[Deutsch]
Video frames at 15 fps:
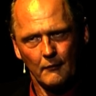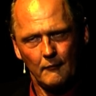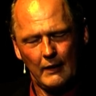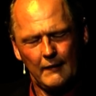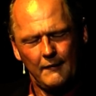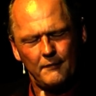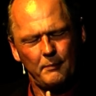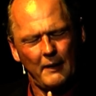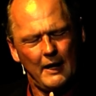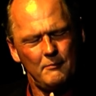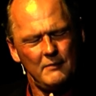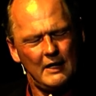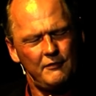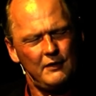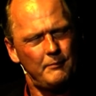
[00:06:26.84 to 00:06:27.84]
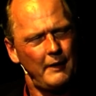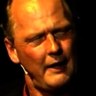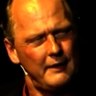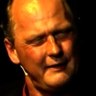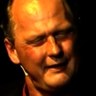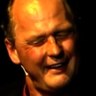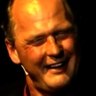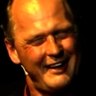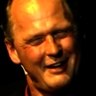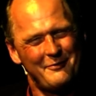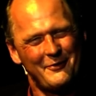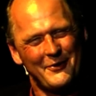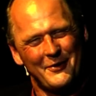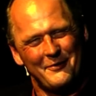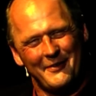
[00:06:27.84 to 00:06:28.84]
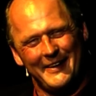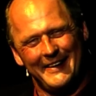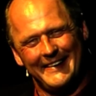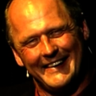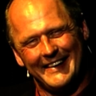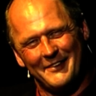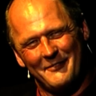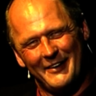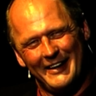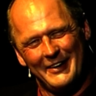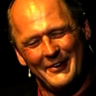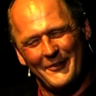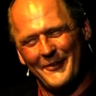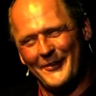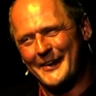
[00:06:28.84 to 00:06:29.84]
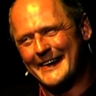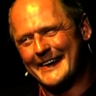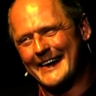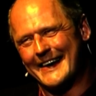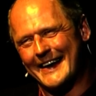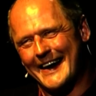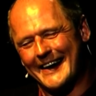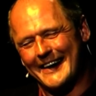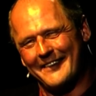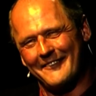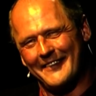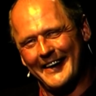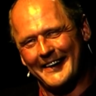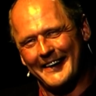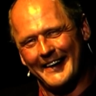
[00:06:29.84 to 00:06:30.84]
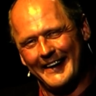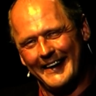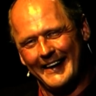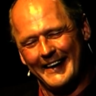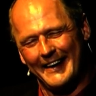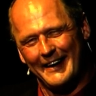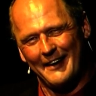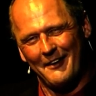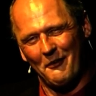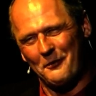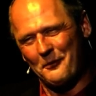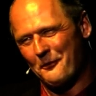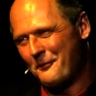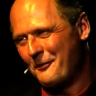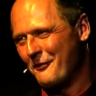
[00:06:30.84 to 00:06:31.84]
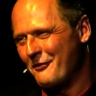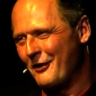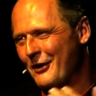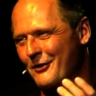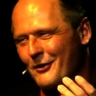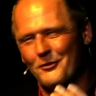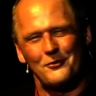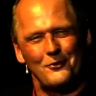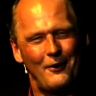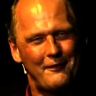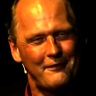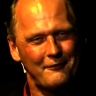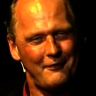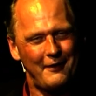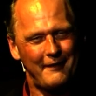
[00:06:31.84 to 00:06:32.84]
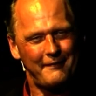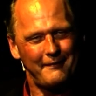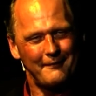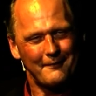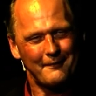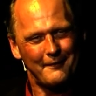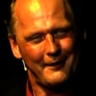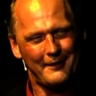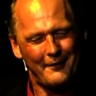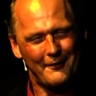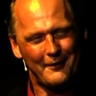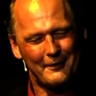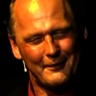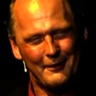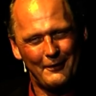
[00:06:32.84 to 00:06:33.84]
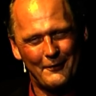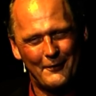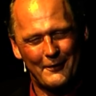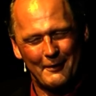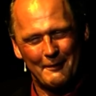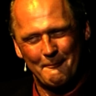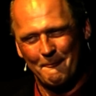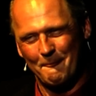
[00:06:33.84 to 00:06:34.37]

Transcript: Wenn es bei mir wie bei dir, Helmut, um richtige Millionen gegangen wäre, da wäre ich ja stolz gewesen und hätte auch nicht gelogen.